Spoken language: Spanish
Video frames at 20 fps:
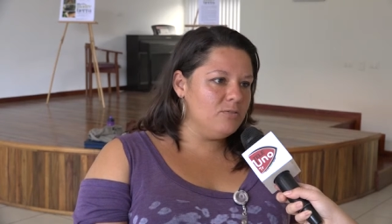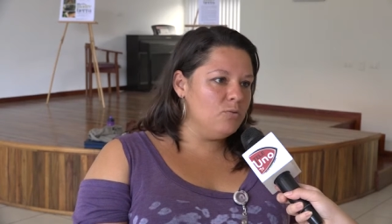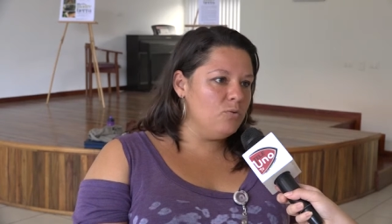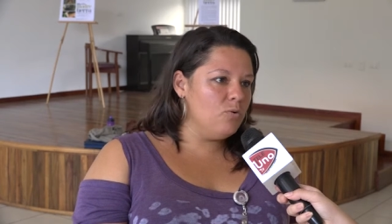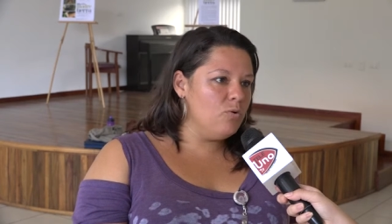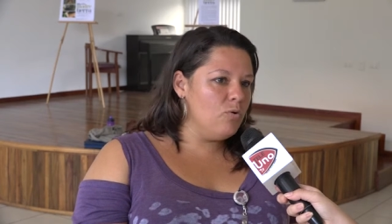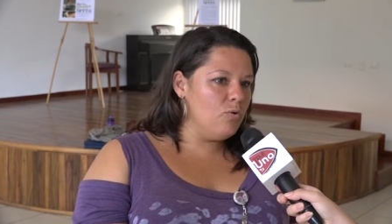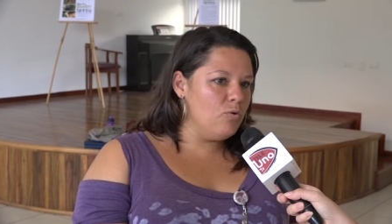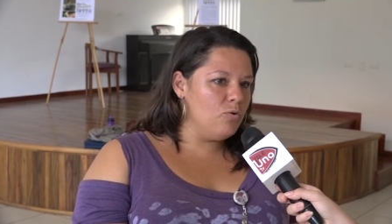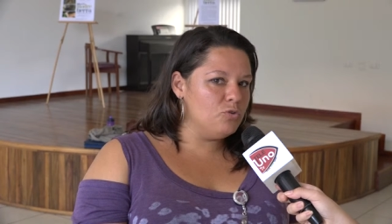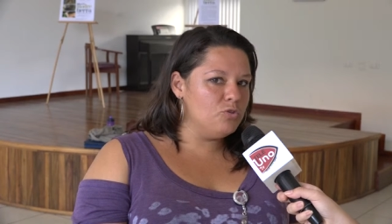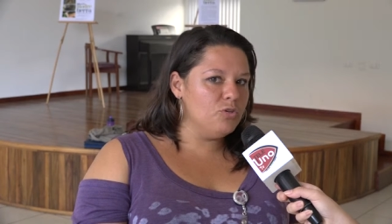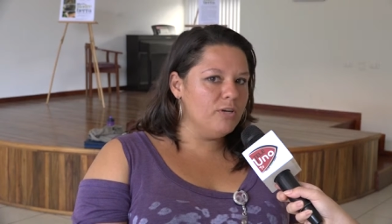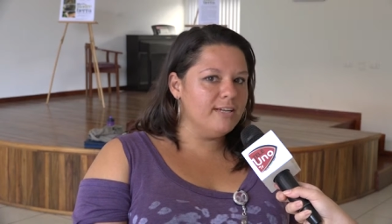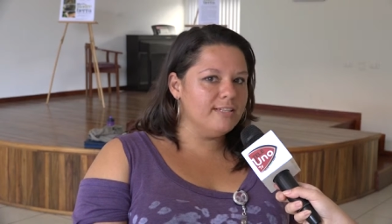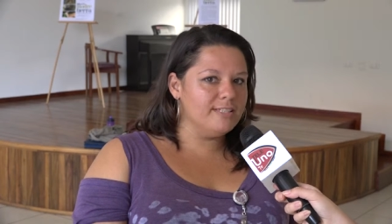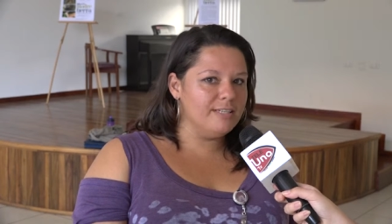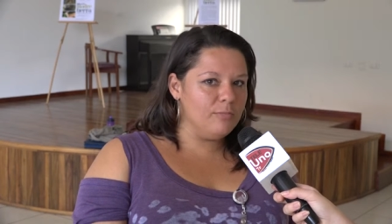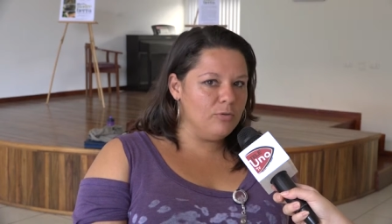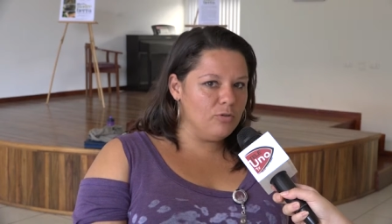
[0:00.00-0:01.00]
un concurso que
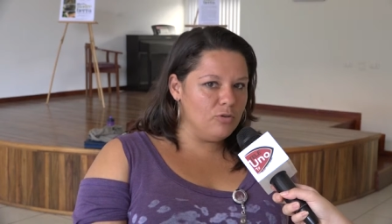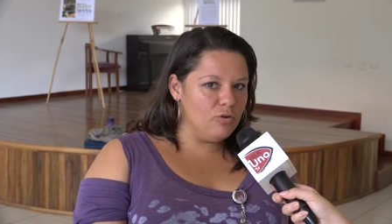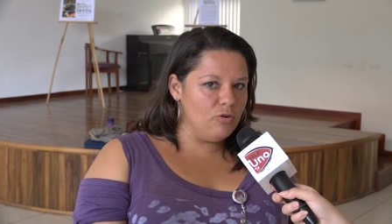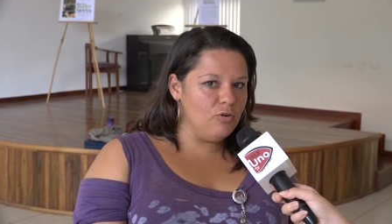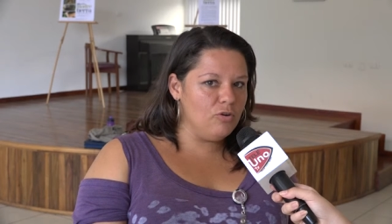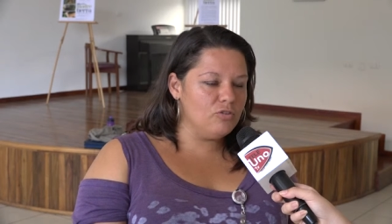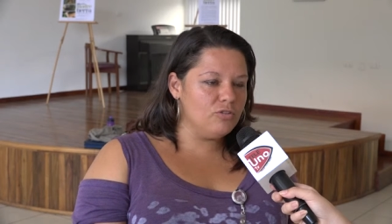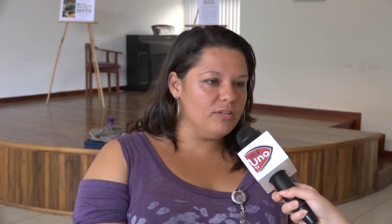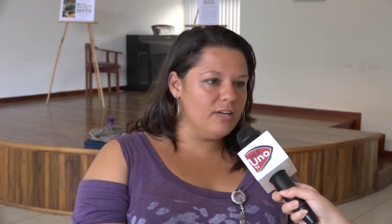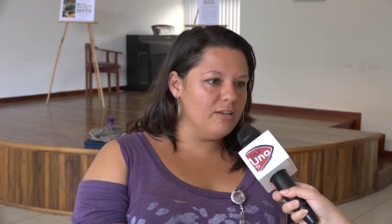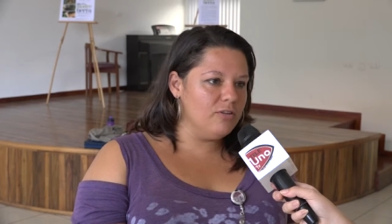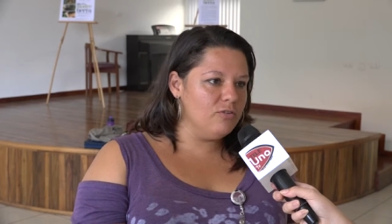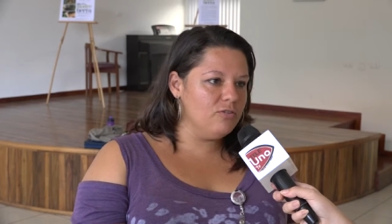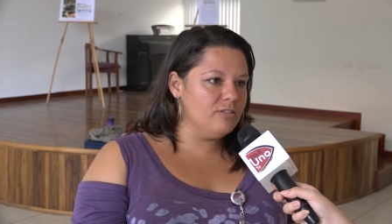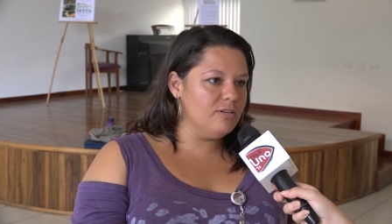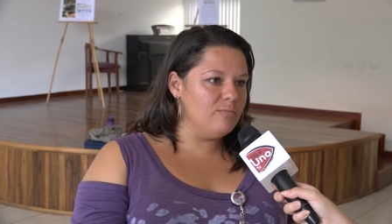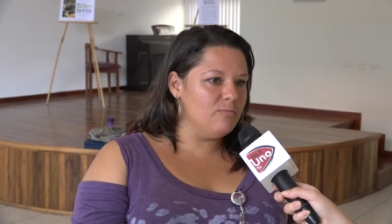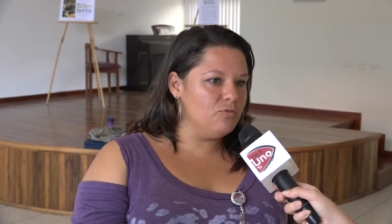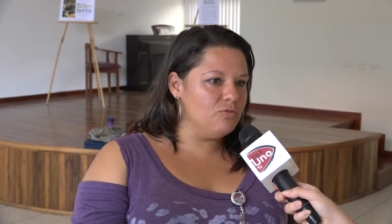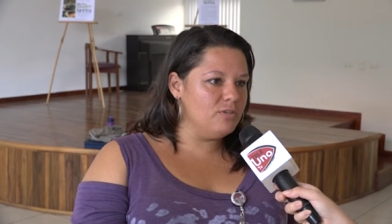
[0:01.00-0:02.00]
hacemos todos los años
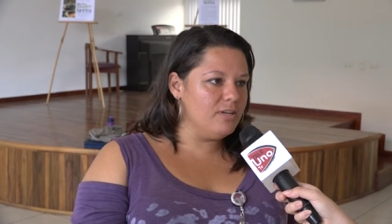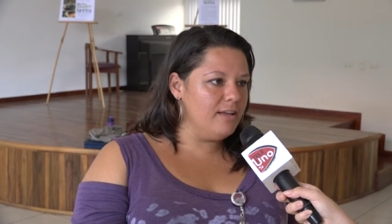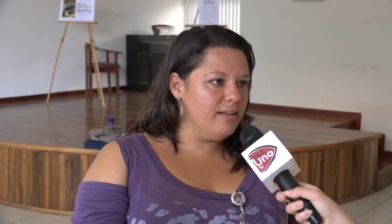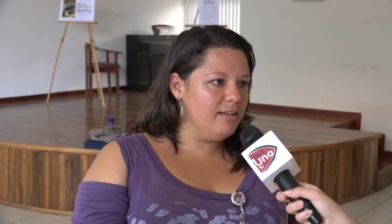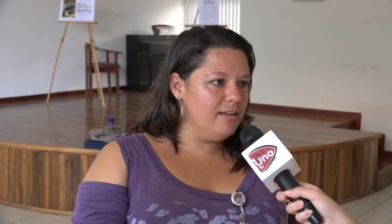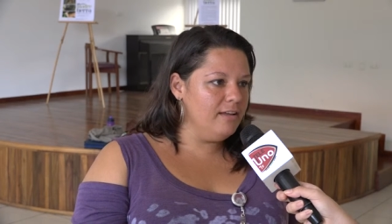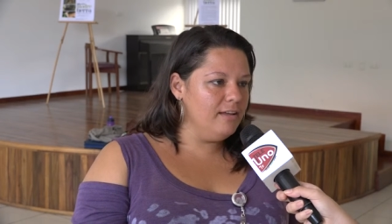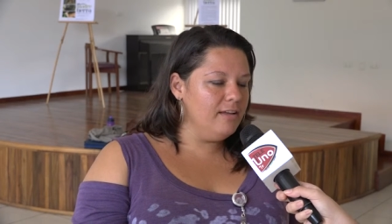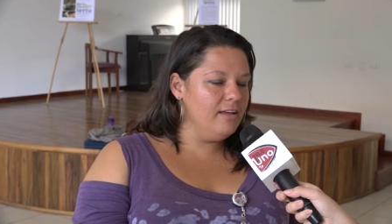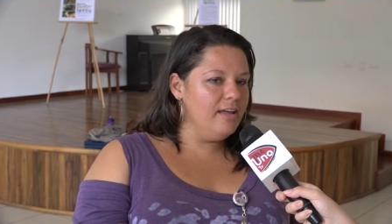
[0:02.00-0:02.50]
en Musade.